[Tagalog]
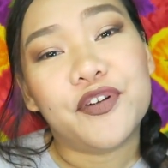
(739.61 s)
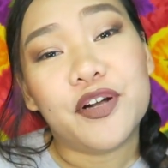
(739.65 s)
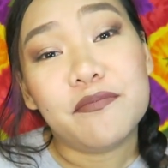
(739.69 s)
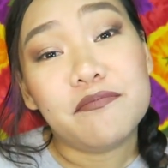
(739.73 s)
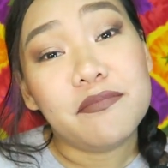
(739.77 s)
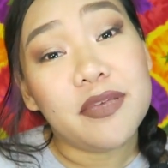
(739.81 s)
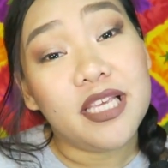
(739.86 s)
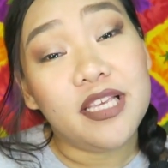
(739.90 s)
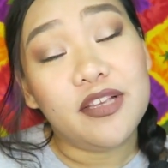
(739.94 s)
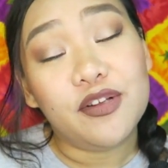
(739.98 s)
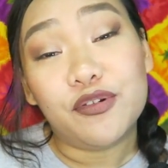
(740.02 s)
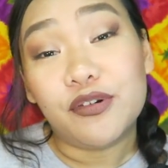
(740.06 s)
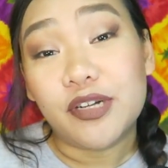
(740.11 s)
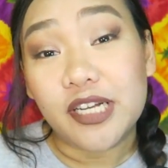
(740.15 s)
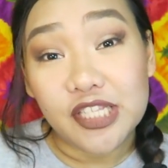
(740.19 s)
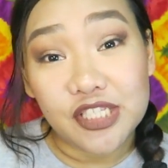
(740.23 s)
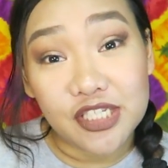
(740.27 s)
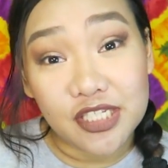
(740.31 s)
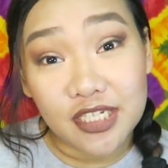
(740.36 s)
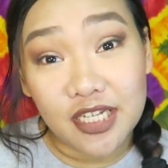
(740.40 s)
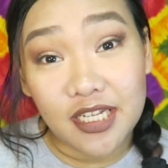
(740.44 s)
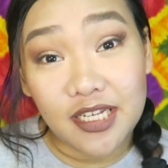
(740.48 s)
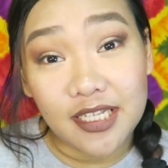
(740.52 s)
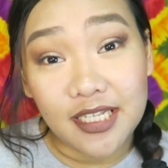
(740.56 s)
from me
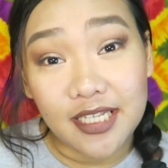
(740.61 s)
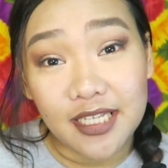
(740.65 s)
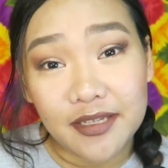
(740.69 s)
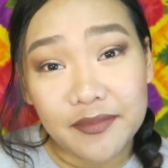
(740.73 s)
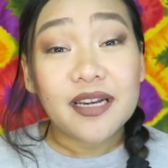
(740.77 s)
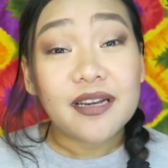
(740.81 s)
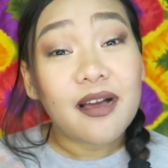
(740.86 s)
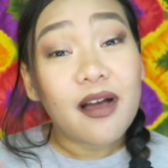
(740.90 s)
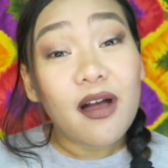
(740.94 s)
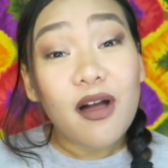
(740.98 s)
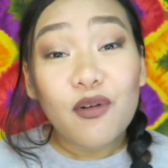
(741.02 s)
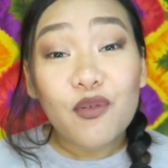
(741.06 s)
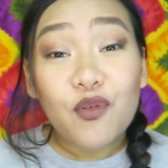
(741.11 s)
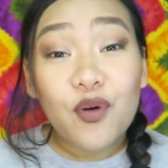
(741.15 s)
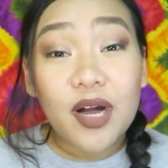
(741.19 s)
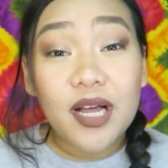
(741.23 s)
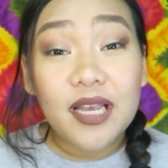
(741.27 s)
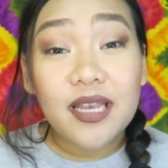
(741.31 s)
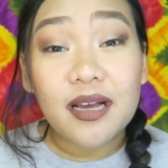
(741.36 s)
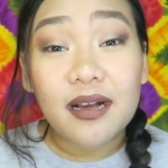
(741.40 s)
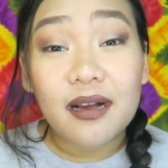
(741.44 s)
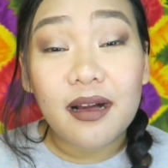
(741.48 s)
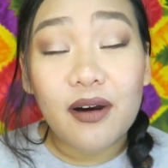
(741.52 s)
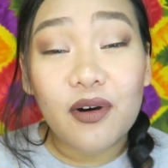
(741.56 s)
originally. Nakakuha
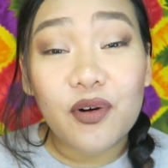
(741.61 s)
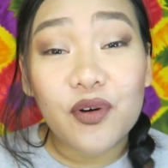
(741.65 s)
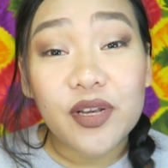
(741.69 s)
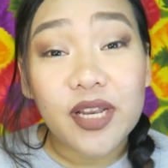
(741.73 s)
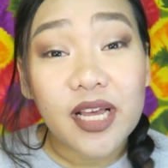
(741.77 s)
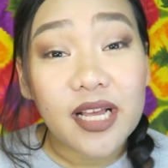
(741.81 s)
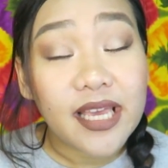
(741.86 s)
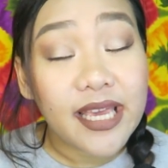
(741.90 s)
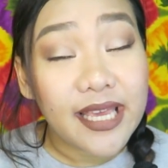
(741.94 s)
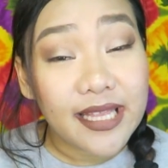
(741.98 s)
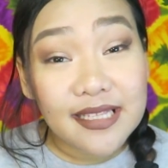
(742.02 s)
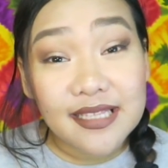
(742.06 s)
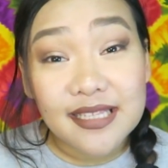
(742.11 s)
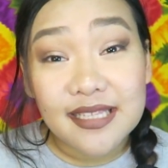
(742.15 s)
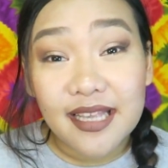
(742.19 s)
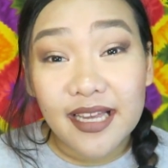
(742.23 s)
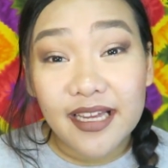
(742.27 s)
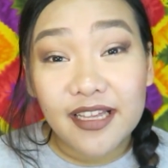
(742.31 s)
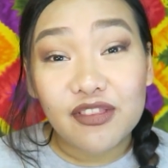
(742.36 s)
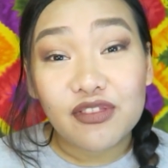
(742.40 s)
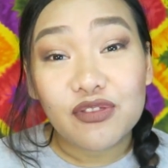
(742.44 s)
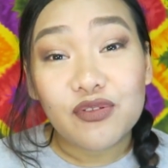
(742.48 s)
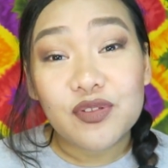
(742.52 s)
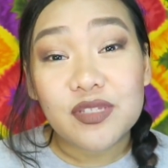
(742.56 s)
lang ako ng
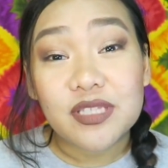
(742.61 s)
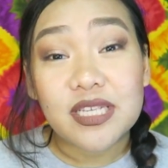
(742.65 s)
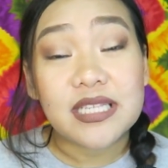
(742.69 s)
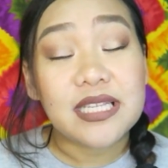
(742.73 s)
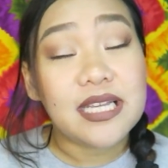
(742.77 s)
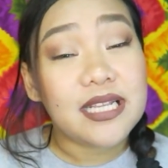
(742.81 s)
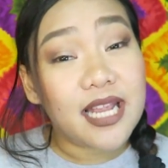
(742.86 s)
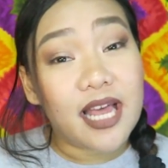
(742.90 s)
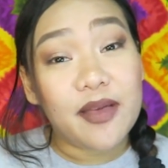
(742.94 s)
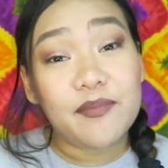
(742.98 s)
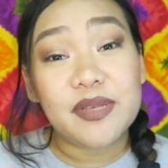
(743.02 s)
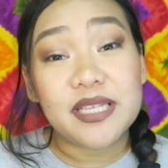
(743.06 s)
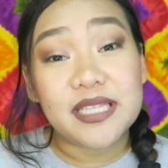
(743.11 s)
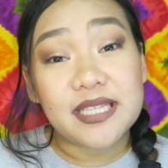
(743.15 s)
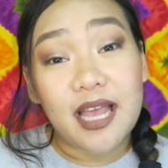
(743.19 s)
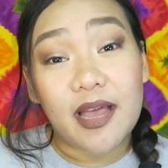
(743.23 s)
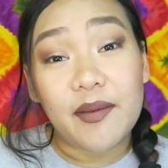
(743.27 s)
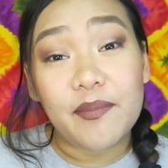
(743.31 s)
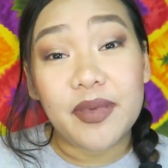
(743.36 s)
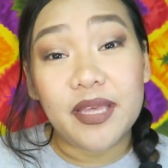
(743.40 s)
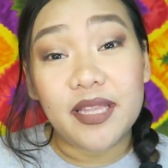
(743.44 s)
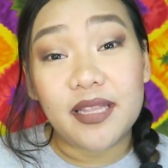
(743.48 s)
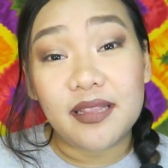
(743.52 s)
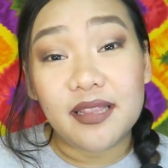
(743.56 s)
insight dun sa sinabi sa
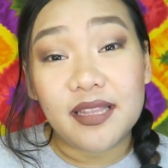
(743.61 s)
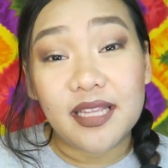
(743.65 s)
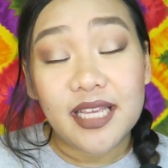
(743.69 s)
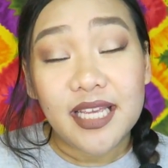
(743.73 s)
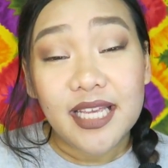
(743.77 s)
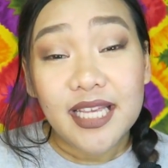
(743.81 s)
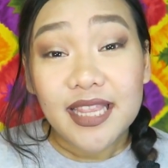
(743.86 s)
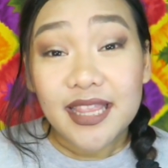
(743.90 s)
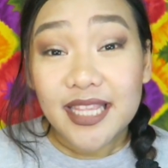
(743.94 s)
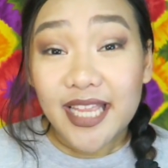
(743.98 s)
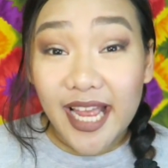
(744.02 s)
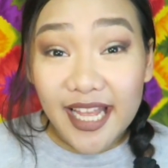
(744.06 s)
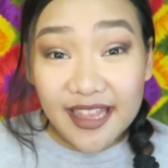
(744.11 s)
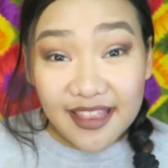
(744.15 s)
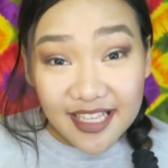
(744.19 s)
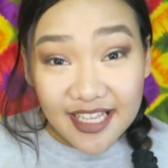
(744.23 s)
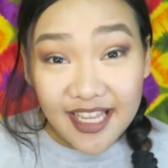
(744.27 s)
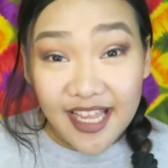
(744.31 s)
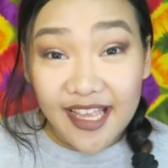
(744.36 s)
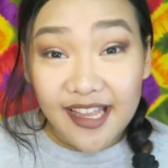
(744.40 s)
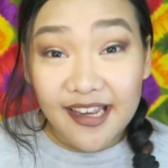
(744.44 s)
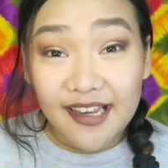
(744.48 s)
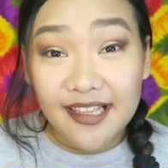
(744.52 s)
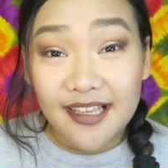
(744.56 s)
amin ni Ate
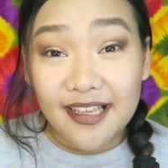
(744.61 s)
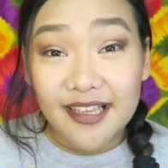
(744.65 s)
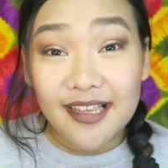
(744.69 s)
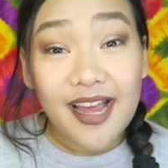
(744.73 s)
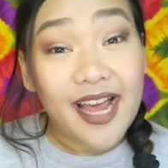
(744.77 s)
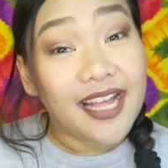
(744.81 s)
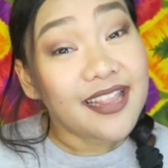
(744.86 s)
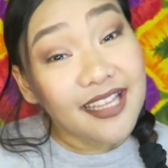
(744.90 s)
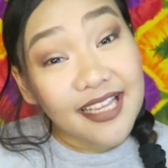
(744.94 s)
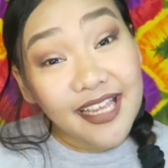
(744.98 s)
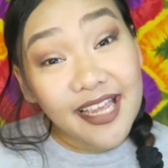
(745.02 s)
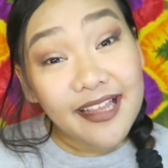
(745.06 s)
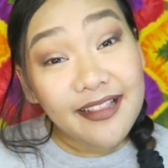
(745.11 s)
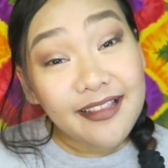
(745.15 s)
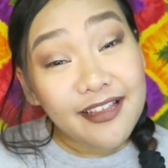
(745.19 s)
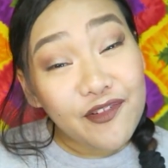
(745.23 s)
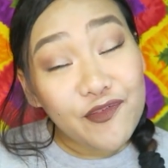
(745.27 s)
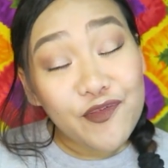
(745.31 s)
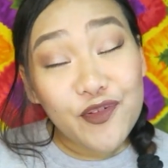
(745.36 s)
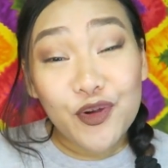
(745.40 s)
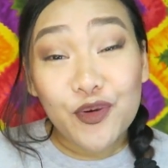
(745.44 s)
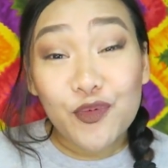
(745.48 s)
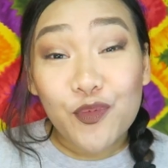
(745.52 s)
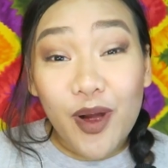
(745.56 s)
Yeli. Ate Yeli,
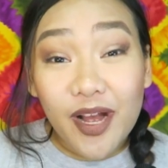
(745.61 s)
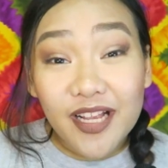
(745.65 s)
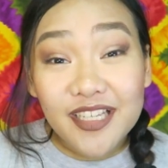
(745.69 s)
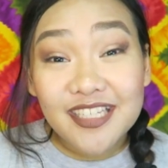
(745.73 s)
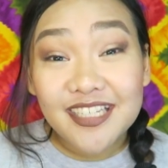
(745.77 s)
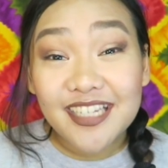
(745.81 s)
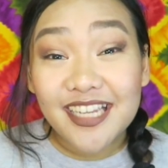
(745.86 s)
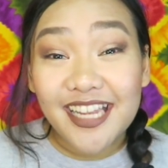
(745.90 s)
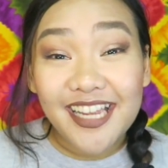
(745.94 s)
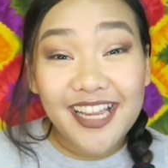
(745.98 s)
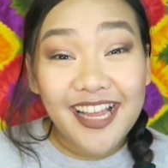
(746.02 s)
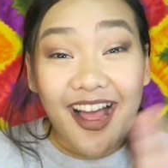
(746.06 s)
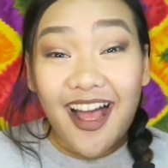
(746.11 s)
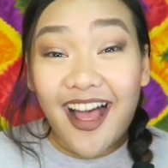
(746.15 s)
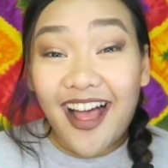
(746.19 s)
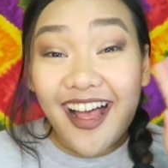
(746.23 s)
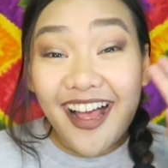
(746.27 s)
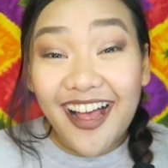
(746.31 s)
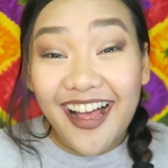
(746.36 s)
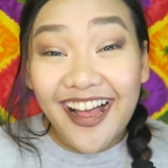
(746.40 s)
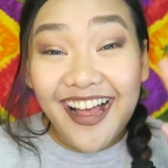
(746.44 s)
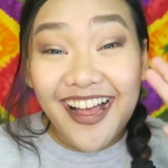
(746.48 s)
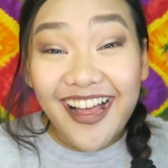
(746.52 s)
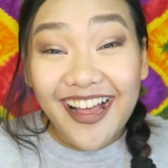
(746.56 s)
if you're watching,
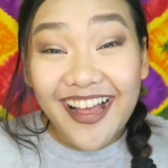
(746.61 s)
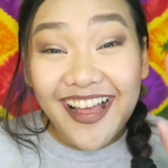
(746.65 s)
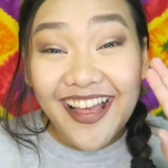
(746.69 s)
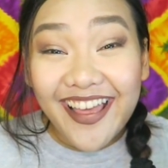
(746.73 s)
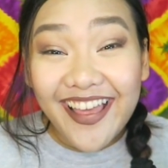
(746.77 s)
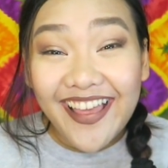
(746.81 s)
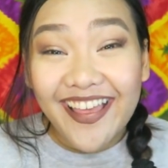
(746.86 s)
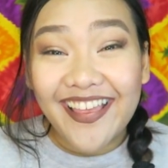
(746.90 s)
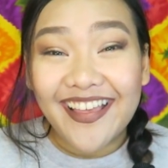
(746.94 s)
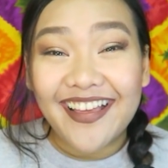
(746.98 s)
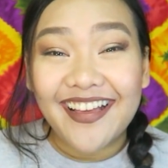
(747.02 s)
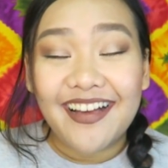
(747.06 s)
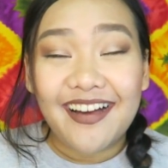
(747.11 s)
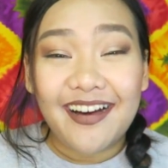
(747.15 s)
hi!